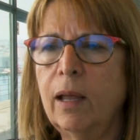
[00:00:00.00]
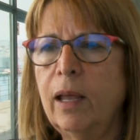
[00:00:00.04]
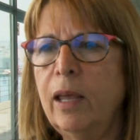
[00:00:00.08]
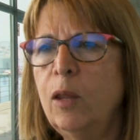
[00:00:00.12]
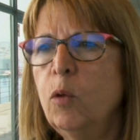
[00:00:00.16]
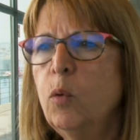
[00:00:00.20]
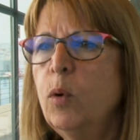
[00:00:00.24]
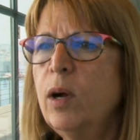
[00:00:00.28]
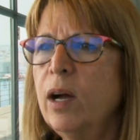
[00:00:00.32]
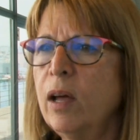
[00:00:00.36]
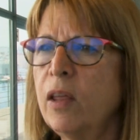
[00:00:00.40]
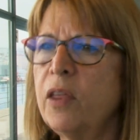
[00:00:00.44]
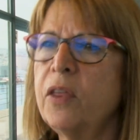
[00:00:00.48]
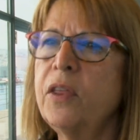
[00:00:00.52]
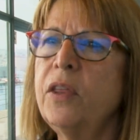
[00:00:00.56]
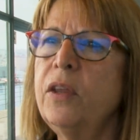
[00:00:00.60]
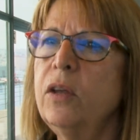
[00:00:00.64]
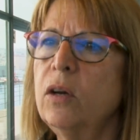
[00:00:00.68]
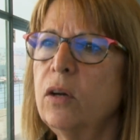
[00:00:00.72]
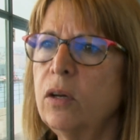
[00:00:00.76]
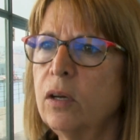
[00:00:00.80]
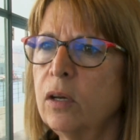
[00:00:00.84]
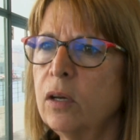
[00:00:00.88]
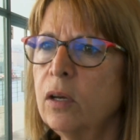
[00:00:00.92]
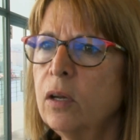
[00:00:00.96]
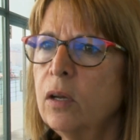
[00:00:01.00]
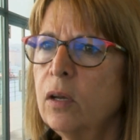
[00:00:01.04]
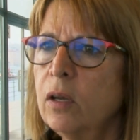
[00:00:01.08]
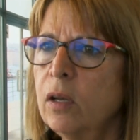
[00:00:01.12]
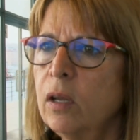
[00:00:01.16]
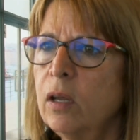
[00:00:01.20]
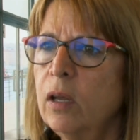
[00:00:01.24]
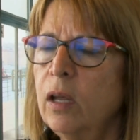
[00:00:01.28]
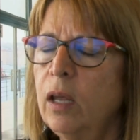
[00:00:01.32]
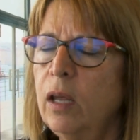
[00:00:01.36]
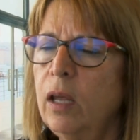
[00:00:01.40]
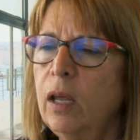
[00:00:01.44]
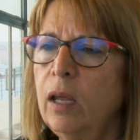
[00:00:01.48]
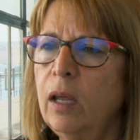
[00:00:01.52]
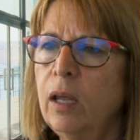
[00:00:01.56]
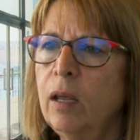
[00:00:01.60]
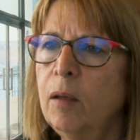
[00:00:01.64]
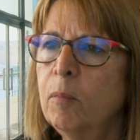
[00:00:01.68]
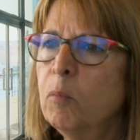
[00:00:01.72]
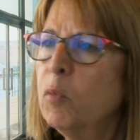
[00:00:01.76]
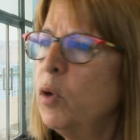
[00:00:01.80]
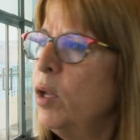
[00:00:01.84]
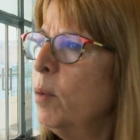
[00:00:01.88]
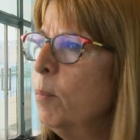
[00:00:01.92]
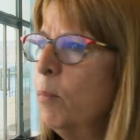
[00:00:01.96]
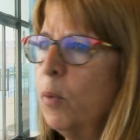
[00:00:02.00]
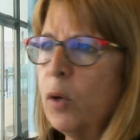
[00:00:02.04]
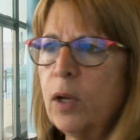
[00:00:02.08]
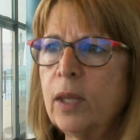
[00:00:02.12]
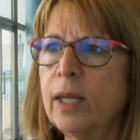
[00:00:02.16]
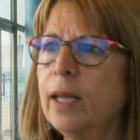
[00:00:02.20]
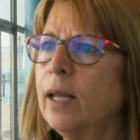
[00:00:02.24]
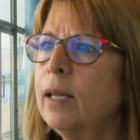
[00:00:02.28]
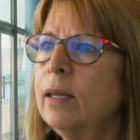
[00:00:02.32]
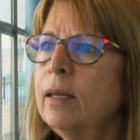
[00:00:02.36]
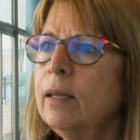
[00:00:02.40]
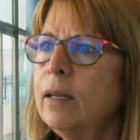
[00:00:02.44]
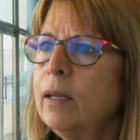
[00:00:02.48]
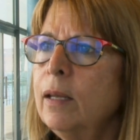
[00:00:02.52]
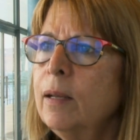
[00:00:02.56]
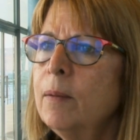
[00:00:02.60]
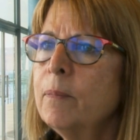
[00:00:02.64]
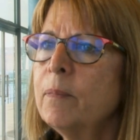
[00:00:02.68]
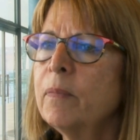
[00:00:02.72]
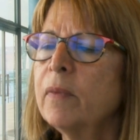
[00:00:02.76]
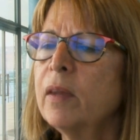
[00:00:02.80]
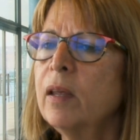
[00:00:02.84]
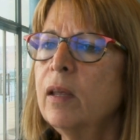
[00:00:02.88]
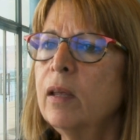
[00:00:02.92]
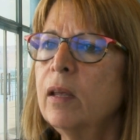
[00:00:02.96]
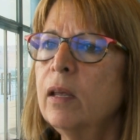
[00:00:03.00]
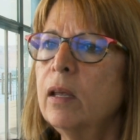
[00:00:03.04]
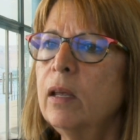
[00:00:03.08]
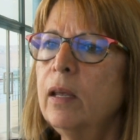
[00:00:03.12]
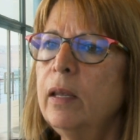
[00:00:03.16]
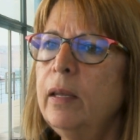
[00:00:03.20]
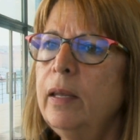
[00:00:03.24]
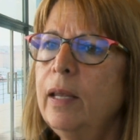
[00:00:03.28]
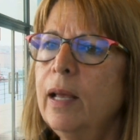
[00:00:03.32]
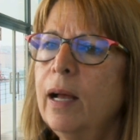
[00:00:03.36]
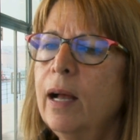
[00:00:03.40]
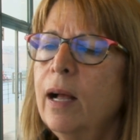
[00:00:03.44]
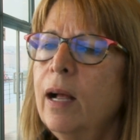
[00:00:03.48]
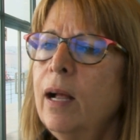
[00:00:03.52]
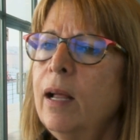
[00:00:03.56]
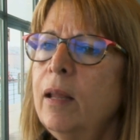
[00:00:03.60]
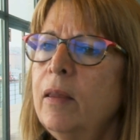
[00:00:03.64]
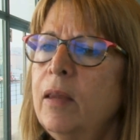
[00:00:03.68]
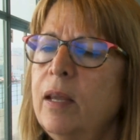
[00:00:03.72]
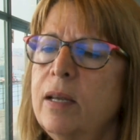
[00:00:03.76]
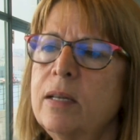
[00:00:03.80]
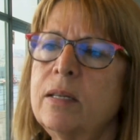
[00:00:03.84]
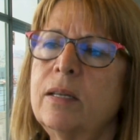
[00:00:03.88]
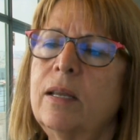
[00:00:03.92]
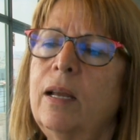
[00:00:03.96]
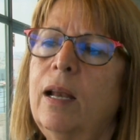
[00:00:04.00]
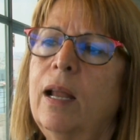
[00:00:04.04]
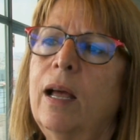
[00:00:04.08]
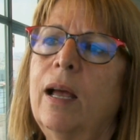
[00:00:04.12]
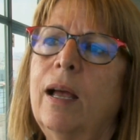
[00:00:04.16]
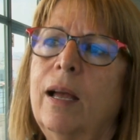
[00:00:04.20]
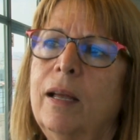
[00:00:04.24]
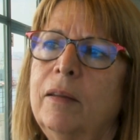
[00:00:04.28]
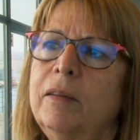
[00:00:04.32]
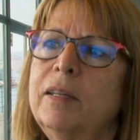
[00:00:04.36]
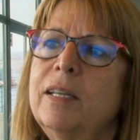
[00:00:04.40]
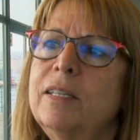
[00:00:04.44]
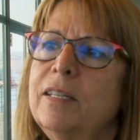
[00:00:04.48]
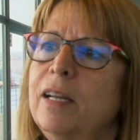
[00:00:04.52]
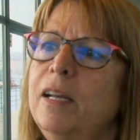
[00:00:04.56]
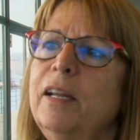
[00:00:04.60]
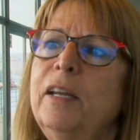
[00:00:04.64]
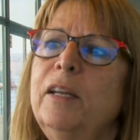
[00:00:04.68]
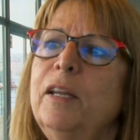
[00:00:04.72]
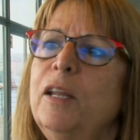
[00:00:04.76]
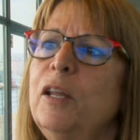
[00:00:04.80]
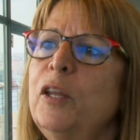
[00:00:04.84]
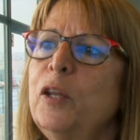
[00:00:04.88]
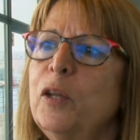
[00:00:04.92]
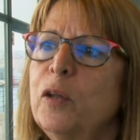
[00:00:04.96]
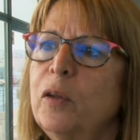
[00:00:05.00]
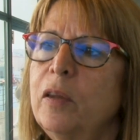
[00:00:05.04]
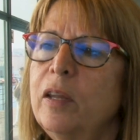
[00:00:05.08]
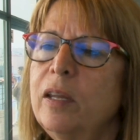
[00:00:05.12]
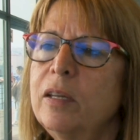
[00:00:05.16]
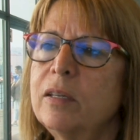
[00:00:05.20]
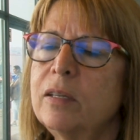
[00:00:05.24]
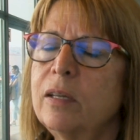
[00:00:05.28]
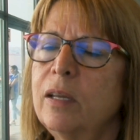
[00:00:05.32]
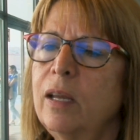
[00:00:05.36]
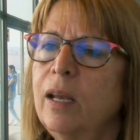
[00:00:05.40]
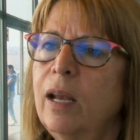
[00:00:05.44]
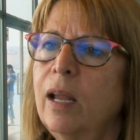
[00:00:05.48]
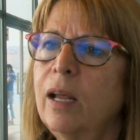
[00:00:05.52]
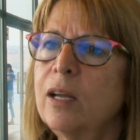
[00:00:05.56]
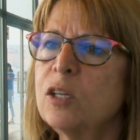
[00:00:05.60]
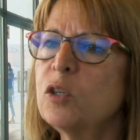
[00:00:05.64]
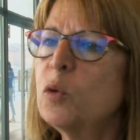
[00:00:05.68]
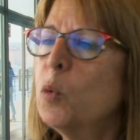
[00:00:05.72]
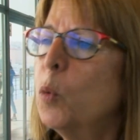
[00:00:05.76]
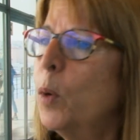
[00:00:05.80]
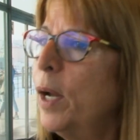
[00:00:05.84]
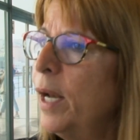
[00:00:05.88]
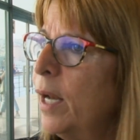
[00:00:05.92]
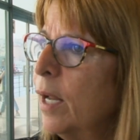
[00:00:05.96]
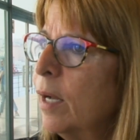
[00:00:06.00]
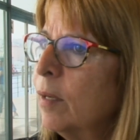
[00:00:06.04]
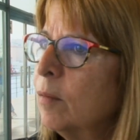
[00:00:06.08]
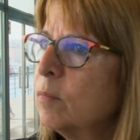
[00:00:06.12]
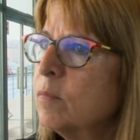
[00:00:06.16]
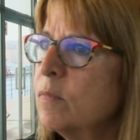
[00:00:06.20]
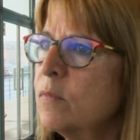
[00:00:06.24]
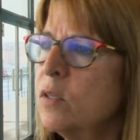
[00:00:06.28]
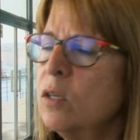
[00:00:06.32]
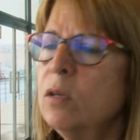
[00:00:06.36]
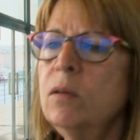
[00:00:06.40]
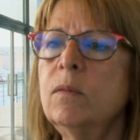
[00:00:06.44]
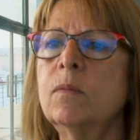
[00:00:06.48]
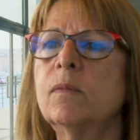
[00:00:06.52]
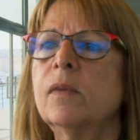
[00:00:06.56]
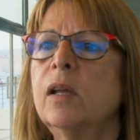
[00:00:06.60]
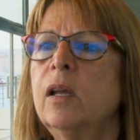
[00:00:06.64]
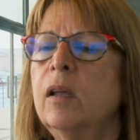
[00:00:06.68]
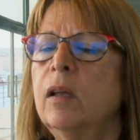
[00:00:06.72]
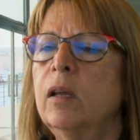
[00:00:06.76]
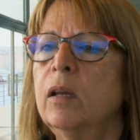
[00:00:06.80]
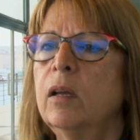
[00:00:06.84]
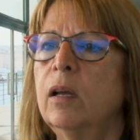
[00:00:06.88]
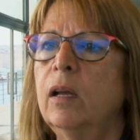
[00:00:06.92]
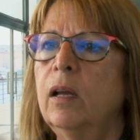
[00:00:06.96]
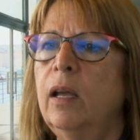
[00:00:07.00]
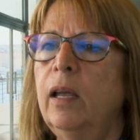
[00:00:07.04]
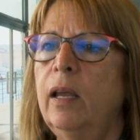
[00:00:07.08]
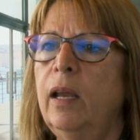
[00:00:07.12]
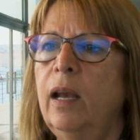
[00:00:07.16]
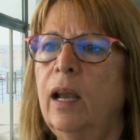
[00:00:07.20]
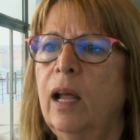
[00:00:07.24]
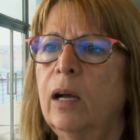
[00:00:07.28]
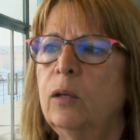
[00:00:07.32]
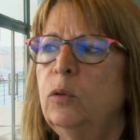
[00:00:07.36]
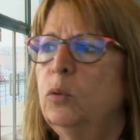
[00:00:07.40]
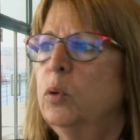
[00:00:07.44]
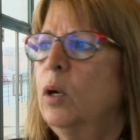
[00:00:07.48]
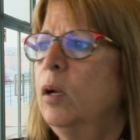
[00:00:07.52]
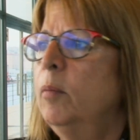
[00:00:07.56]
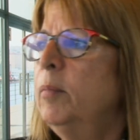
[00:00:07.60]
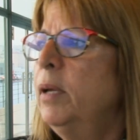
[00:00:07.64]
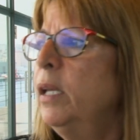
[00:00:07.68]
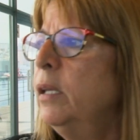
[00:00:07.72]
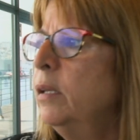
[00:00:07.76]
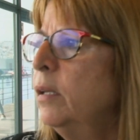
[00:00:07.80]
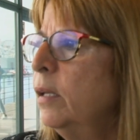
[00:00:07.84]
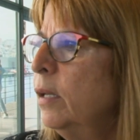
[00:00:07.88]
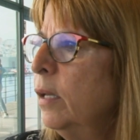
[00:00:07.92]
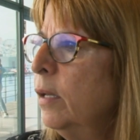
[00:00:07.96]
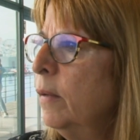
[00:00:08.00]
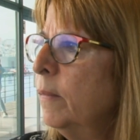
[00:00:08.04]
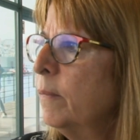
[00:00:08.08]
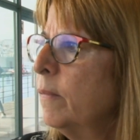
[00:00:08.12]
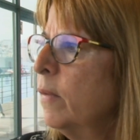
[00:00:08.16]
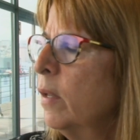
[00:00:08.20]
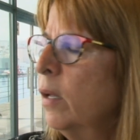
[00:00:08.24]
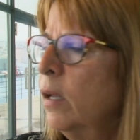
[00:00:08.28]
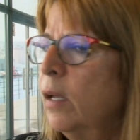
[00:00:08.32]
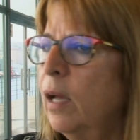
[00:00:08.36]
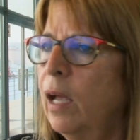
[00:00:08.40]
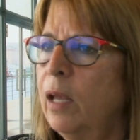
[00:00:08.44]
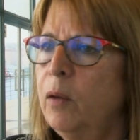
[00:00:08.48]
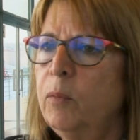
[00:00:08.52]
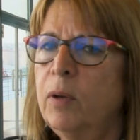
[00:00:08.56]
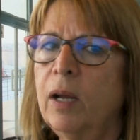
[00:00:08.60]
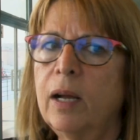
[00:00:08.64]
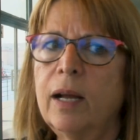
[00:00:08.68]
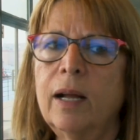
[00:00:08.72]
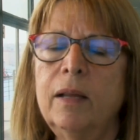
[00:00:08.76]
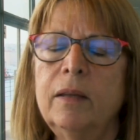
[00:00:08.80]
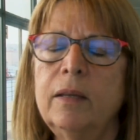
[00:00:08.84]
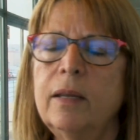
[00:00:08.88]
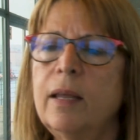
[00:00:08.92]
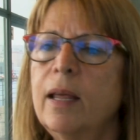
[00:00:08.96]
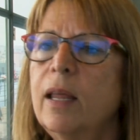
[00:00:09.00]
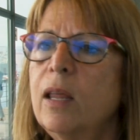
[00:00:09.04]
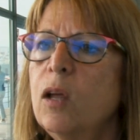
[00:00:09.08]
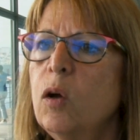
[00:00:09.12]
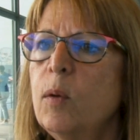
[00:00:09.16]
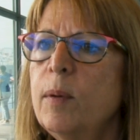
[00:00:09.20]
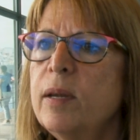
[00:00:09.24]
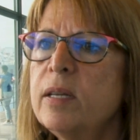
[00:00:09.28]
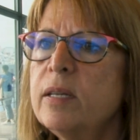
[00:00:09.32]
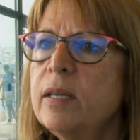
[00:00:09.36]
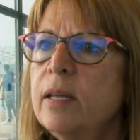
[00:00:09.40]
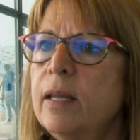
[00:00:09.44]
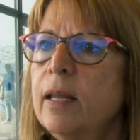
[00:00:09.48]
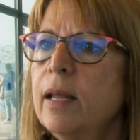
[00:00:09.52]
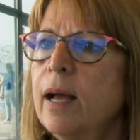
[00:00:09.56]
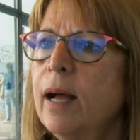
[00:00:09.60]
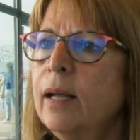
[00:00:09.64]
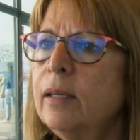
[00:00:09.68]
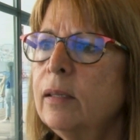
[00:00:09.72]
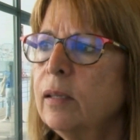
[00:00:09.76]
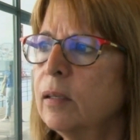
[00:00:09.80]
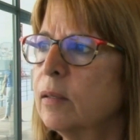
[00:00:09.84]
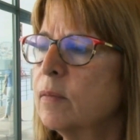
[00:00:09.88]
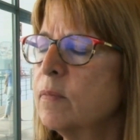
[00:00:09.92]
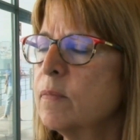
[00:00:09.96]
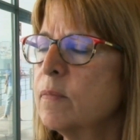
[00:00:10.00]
educación eh, muy importante ya desde, desde el inicio, desde la escuela. ¿no? actualmente hay una cantidad de obesidad